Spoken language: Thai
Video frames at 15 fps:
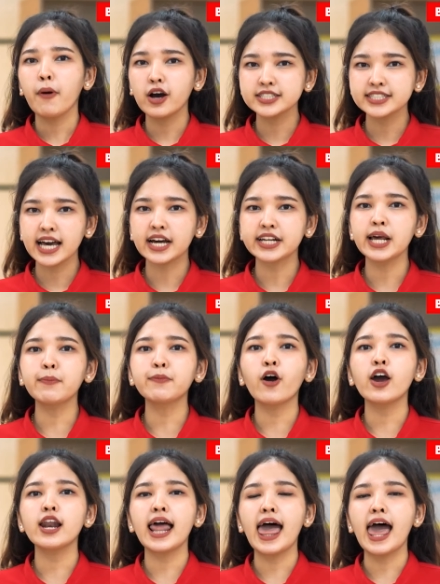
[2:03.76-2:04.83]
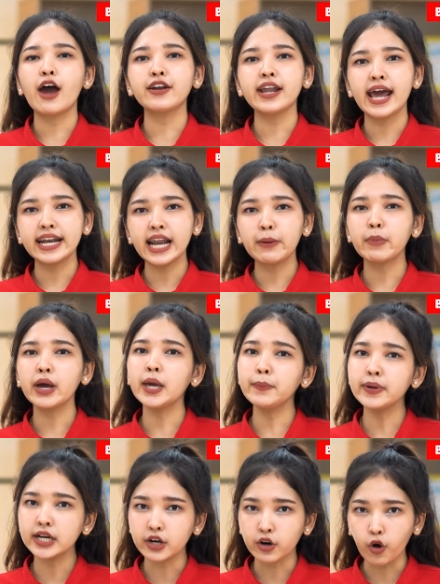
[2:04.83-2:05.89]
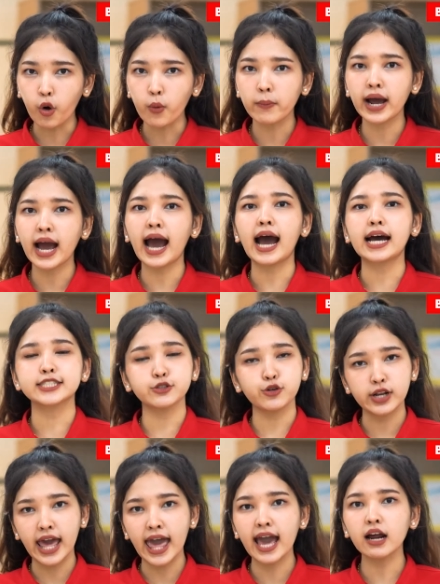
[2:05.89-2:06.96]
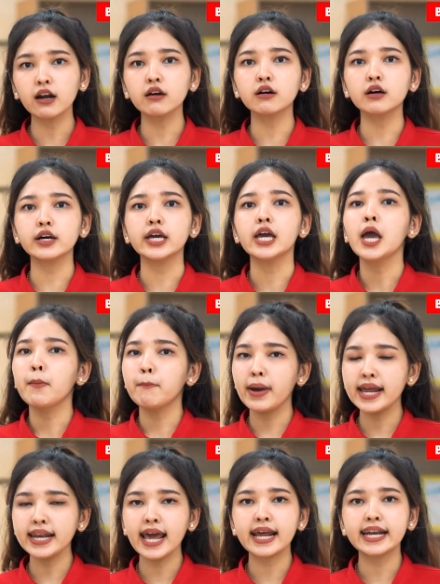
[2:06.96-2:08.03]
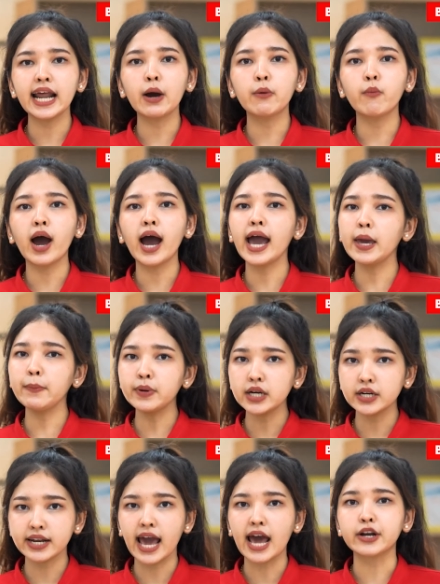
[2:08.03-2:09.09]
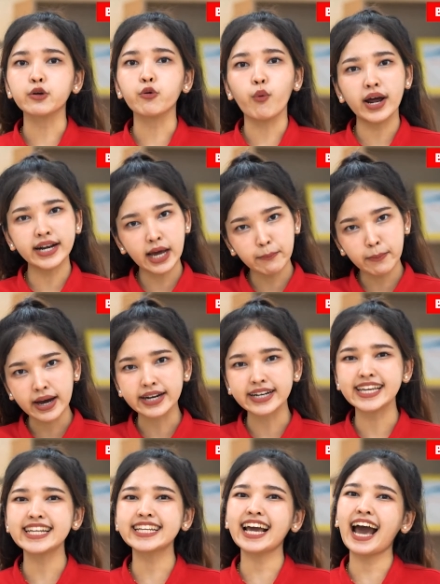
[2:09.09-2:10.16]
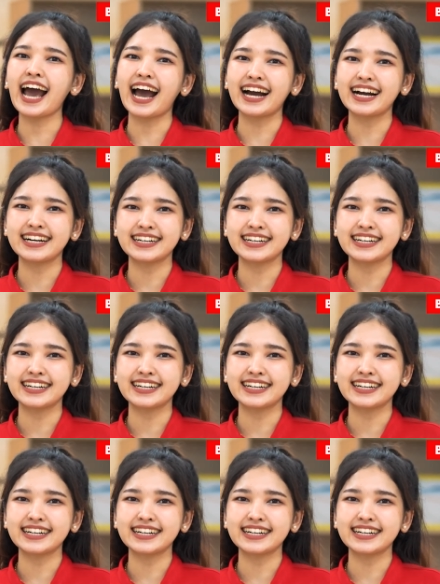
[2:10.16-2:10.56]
พอซักเรียบร้อยแล้วแนะนำให้ผึ่งลมค่ะ จนแห้งเลย ไม่แนะนำว่าให้ผึ่งแดดหรือว่านำมารีดค่ะ